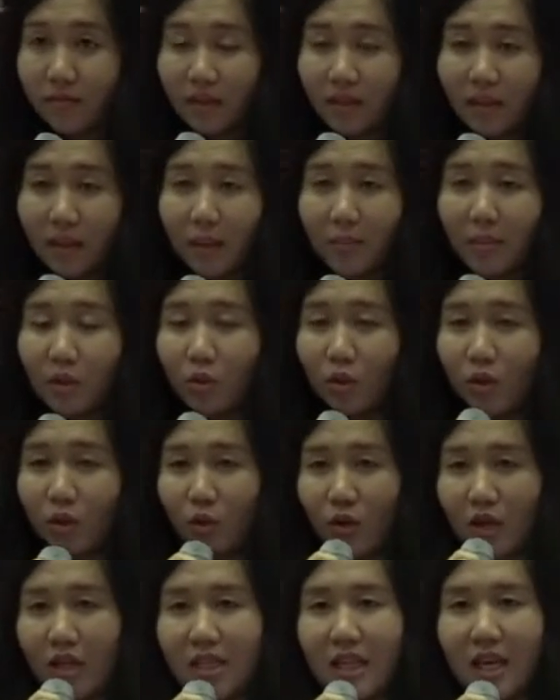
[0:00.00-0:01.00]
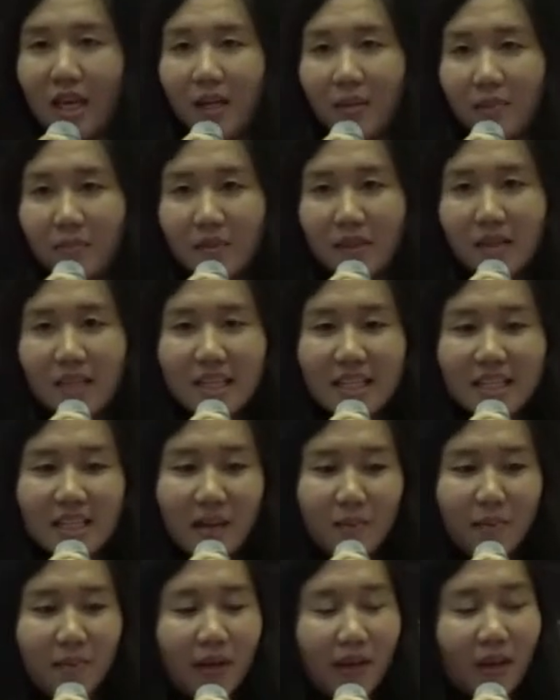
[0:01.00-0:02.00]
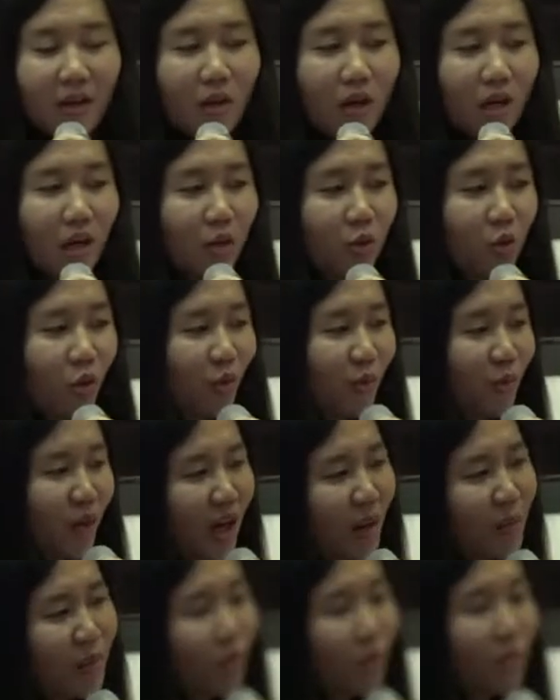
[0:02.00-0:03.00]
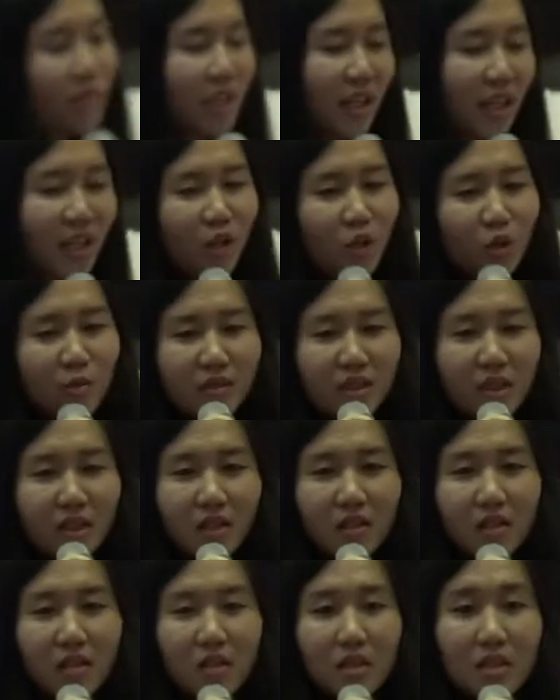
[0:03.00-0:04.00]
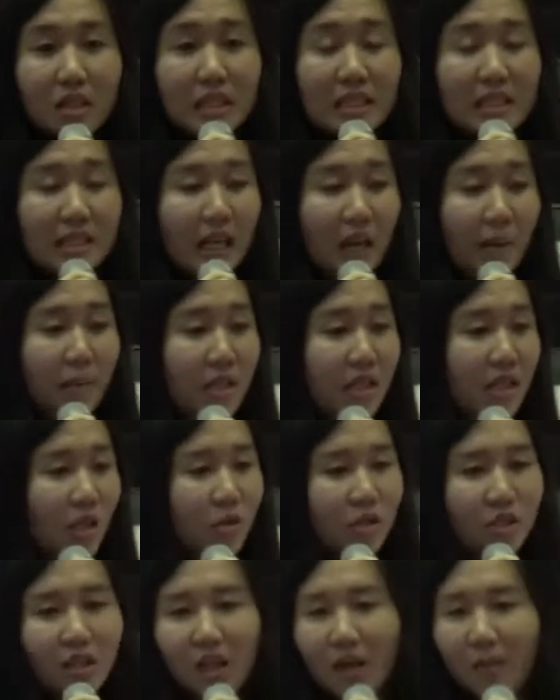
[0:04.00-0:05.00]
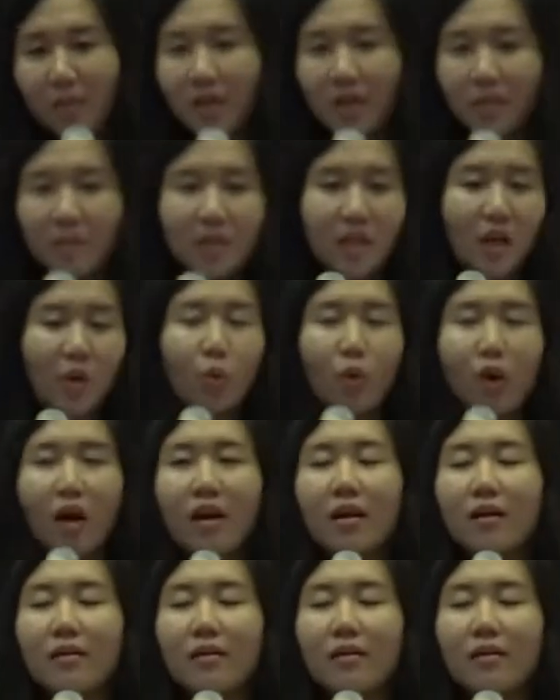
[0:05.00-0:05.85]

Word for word: tapi Tuhan tuh ajaib. Sampai orang tuh ngomong, kamu kok bisa hidup sih? Selama setahun saya nggak pernah minta uang.